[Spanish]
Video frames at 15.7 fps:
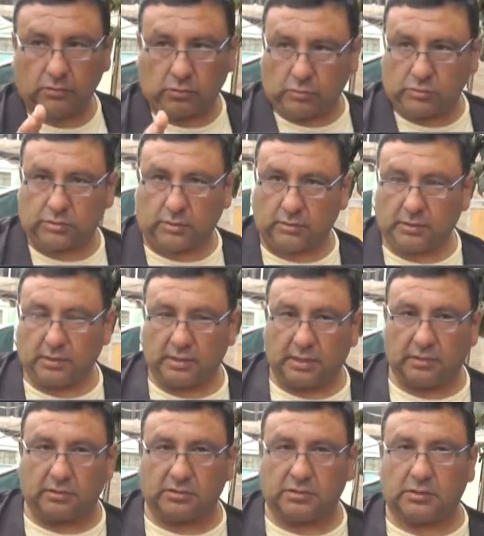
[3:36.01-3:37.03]
Tucson.
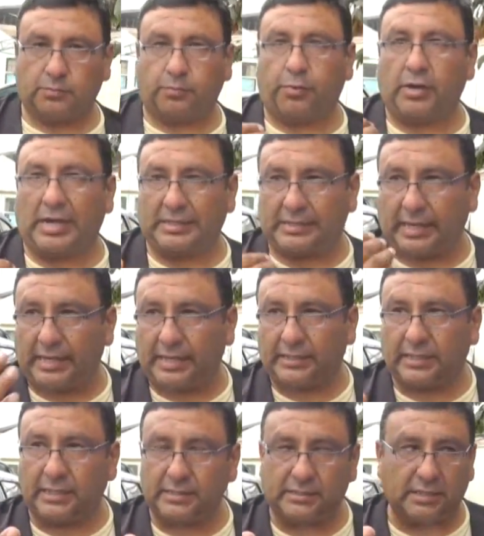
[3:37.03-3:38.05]
Entonces por las
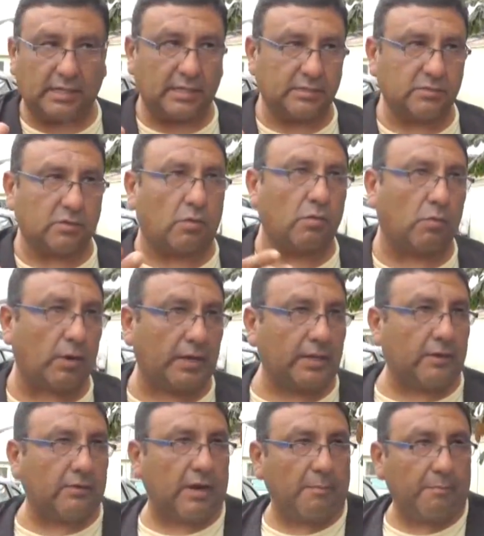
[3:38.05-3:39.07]
características
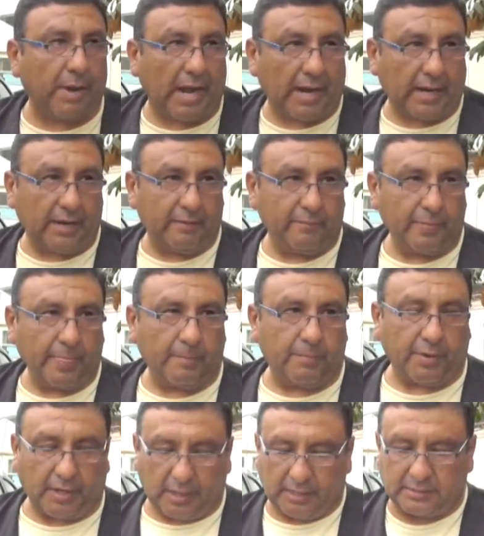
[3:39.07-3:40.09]
concuerda con la placa,
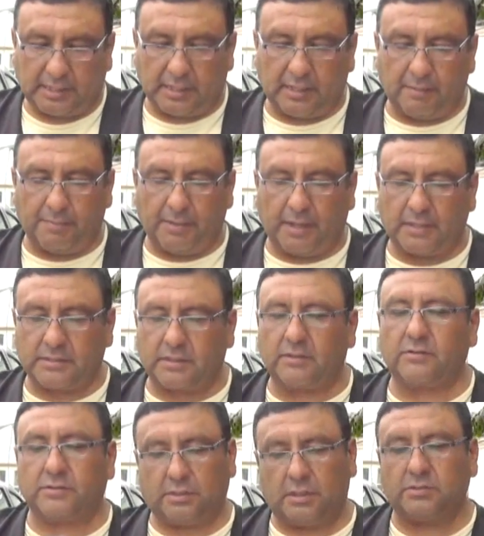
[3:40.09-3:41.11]
porque le sacan la placa y dicen,
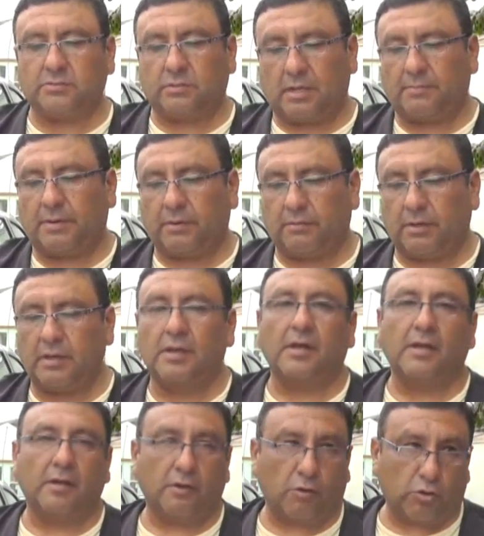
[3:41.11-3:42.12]
no, sí es una vehícula.
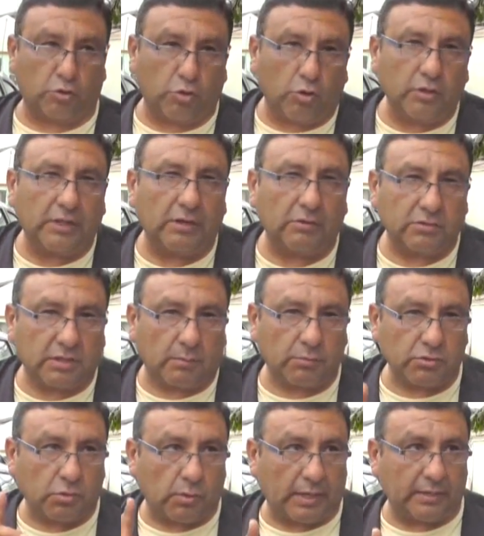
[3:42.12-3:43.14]
¿Dónde nos
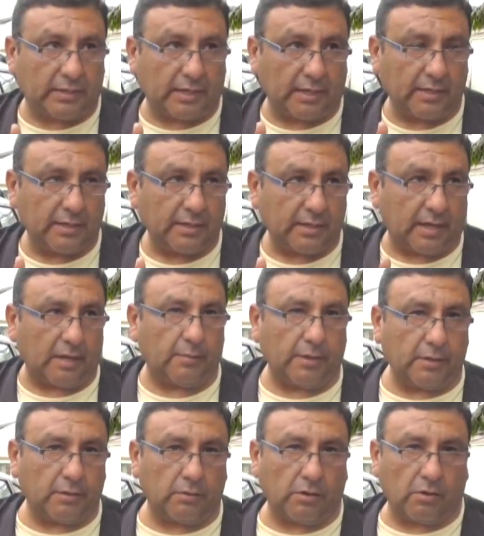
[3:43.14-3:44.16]
damos cuenta que el
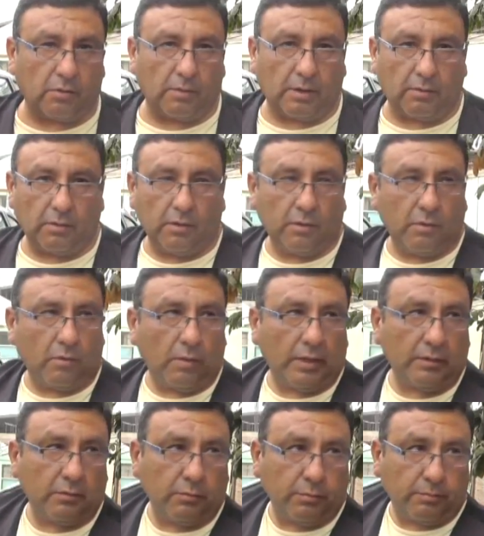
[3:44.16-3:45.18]
vehículo es robado?
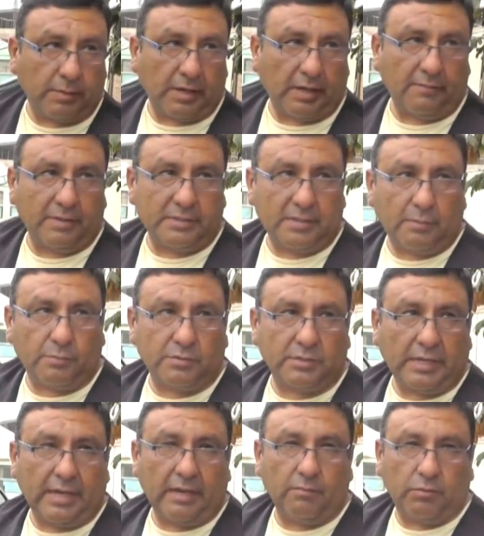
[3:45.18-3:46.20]
Cuando
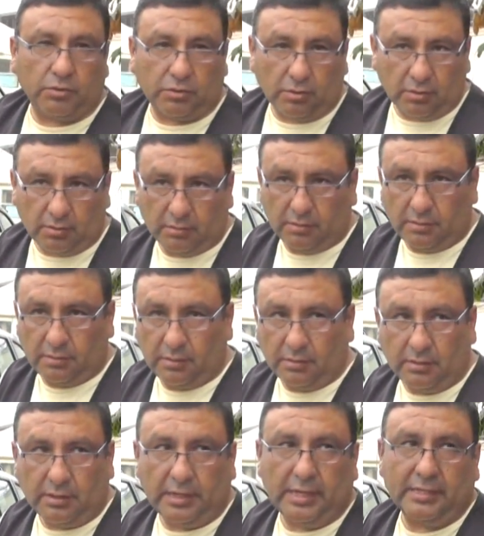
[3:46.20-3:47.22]
revisamos el motor,
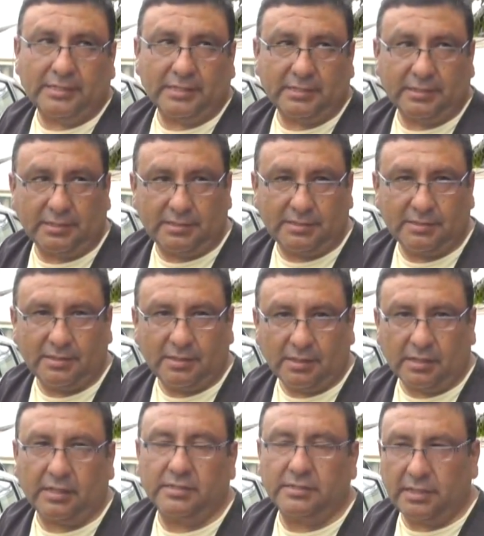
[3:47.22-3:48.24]
y el chasis.
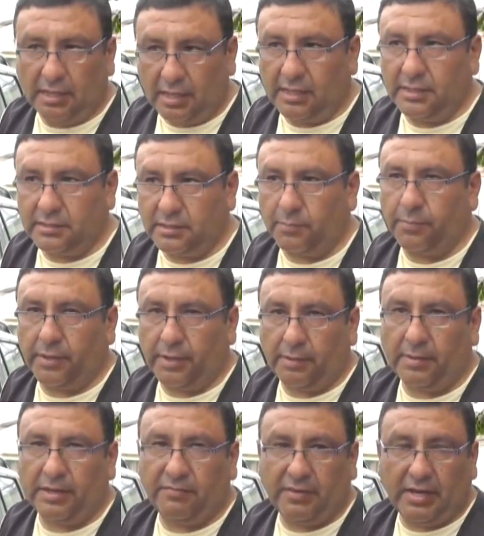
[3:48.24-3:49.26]
Recién ahí se puede
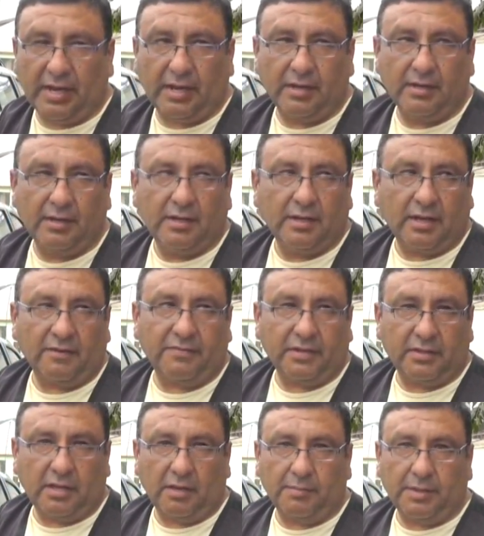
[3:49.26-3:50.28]
verificar que
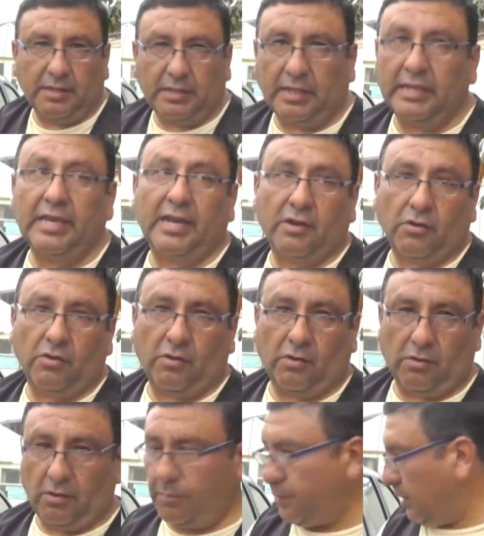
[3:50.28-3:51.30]
efectivamente, y el
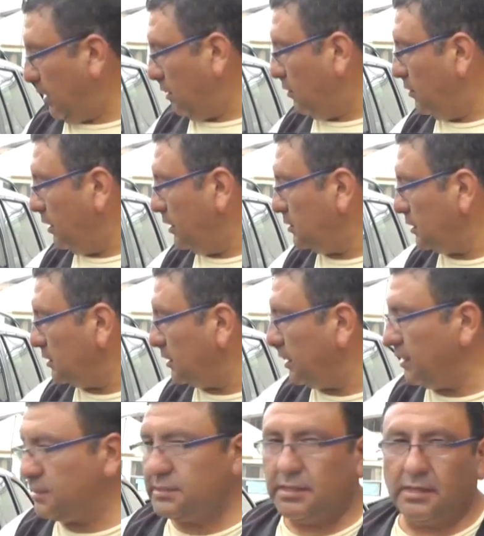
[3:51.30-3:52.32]
color, ¿no? Porque el color este es
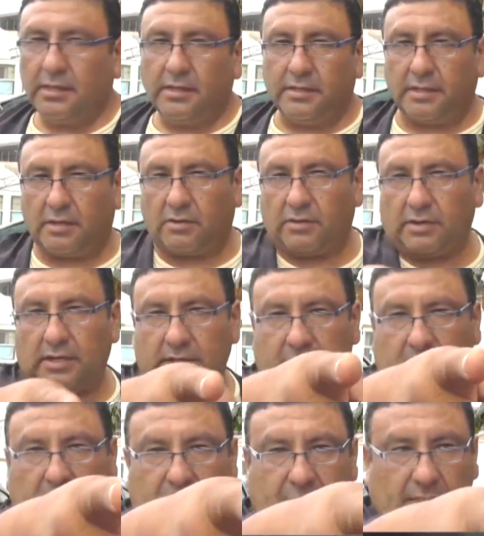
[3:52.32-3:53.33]
gris y el color es
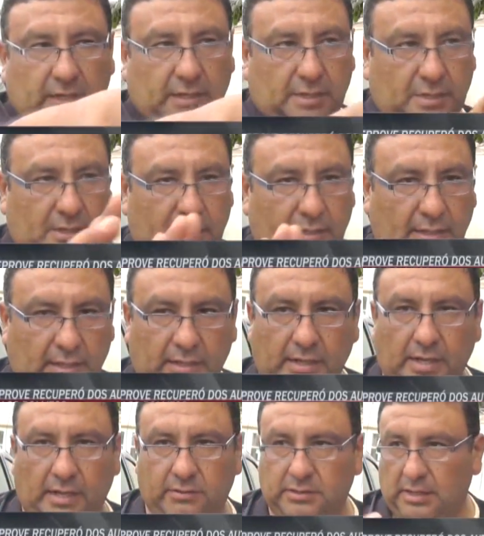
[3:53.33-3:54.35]
gris el, eh, el
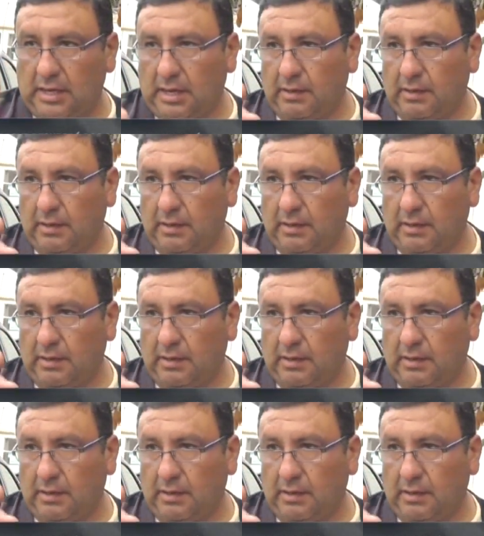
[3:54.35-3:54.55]
de allá.